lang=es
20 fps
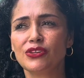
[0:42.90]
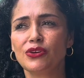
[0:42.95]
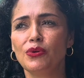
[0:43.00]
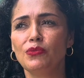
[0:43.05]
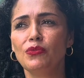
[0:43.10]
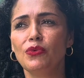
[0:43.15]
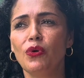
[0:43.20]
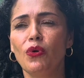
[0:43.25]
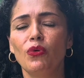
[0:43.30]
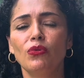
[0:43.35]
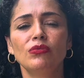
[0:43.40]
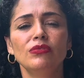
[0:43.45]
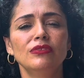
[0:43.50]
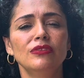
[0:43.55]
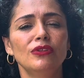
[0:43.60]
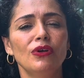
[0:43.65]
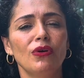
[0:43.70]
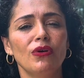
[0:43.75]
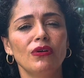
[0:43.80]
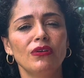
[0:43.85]
como
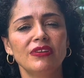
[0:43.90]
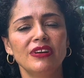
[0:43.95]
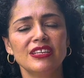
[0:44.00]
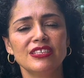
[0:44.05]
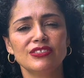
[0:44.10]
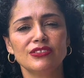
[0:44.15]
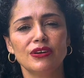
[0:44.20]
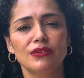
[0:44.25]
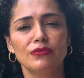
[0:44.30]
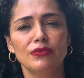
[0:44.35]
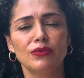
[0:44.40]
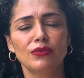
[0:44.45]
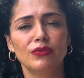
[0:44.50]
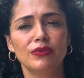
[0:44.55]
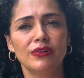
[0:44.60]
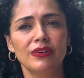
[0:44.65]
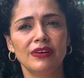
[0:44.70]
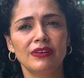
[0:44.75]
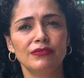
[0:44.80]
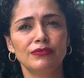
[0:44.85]
un don, es como
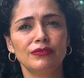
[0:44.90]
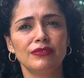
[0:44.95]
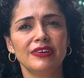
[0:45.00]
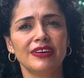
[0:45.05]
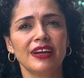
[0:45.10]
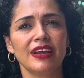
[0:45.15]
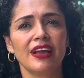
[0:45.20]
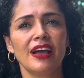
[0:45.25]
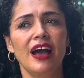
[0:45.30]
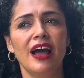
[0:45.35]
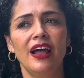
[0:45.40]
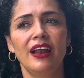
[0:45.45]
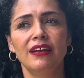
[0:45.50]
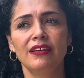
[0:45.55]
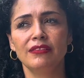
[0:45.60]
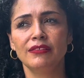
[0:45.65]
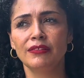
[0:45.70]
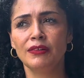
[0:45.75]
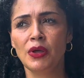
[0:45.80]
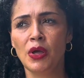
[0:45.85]
un, un
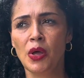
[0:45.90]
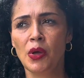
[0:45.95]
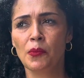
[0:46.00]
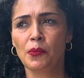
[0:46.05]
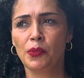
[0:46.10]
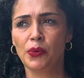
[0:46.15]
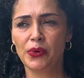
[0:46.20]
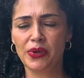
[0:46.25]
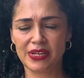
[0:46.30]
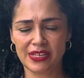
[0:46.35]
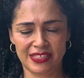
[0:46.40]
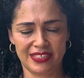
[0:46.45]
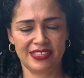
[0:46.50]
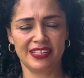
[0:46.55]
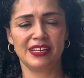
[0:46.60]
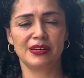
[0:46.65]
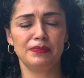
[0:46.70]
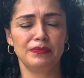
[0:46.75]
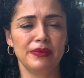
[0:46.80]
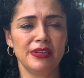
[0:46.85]
regalo poder
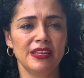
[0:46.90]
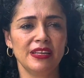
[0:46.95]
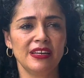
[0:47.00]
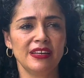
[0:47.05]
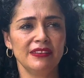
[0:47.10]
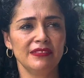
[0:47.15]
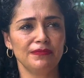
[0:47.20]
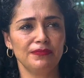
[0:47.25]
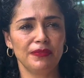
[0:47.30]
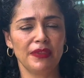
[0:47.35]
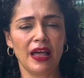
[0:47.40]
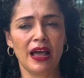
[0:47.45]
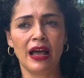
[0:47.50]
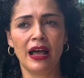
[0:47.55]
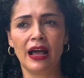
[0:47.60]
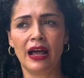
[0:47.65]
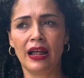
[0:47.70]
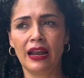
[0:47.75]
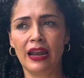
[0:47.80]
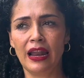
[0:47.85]
servir
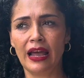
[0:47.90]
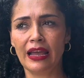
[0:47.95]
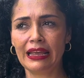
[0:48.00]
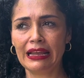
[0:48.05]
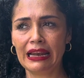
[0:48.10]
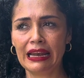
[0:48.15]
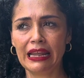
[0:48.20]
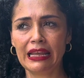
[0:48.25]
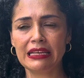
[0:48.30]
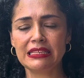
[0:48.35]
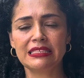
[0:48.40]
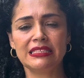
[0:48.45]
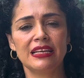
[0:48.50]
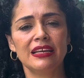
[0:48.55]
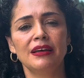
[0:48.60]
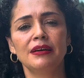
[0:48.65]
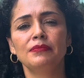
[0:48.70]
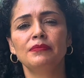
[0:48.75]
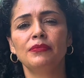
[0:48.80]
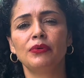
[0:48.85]
a la
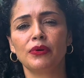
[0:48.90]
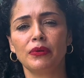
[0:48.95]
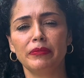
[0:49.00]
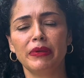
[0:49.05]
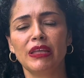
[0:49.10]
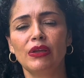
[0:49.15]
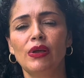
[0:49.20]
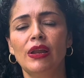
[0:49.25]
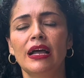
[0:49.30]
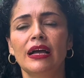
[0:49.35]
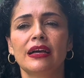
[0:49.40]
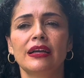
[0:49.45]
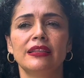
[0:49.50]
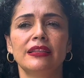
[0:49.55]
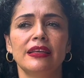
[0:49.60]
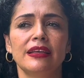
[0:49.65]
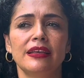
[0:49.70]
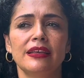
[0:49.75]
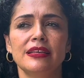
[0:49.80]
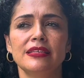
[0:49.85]
iglesia por medio de la
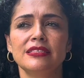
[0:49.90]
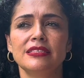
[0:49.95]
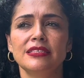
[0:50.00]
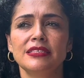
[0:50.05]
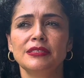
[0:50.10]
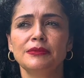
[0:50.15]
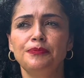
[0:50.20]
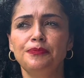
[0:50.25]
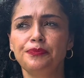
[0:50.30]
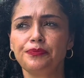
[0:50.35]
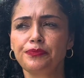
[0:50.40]
catequesis.